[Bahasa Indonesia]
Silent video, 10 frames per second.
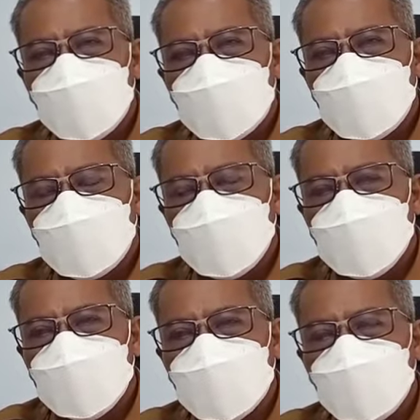Imanuddin
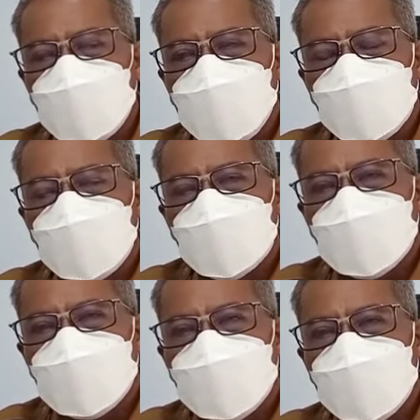itu dia
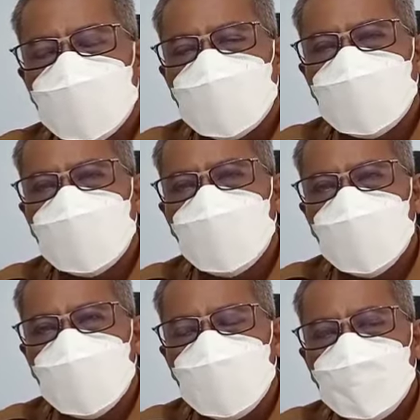posisinya ada
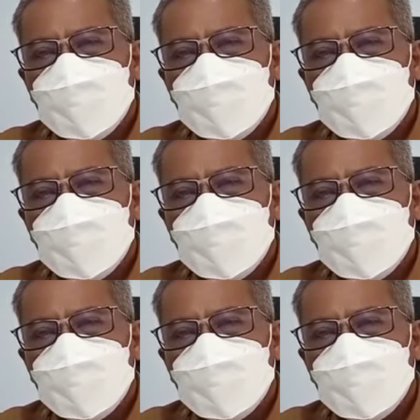dua.